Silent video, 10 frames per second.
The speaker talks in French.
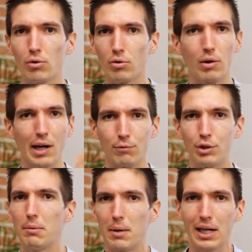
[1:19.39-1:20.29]
donc voilà, vous
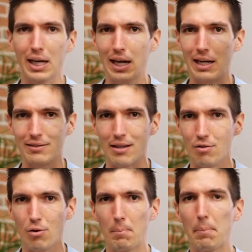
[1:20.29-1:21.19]
démarrez la
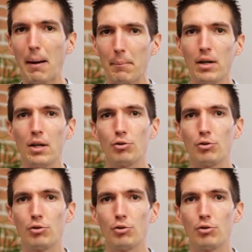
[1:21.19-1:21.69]
saison, bam,